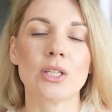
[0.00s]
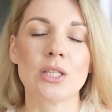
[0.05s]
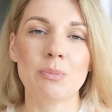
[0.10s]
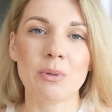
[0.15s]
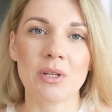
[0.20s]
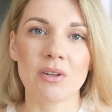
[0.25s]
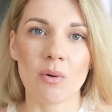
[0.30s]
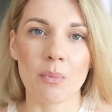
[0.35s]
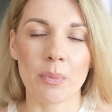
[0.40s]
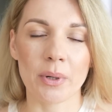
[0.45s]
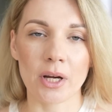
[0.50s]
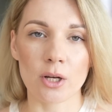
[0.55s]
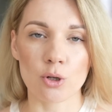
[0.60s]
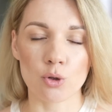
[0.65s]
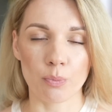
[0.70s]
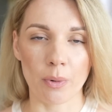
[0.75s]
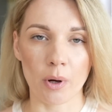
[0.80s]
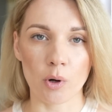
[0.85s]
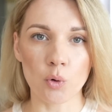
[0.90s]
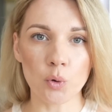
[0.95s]
а теперь я вам
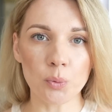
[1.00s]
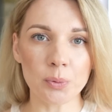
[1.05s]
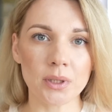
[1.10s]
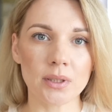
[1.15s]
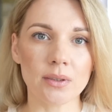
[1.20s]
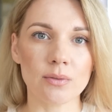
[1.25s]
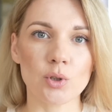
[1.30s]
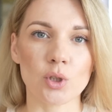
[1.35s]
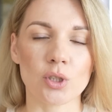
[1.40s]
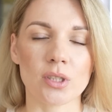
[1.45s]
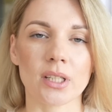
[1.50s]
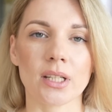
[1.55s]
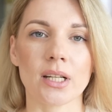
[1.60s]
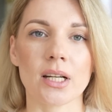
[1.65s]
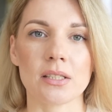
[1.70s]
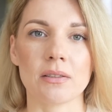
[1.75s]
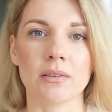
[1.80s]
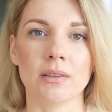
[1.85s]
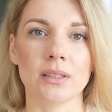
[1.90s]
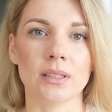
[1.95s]
покажу покупки, все
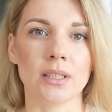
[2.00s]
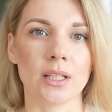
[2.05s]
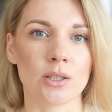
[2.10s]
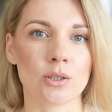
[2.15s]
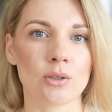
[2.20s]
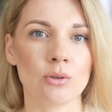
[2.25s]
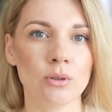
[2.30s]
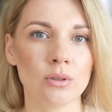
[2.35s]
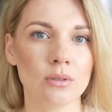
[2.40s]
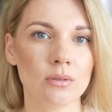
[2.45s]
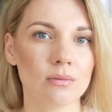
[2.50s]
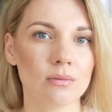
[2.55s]
заказывал на Озон.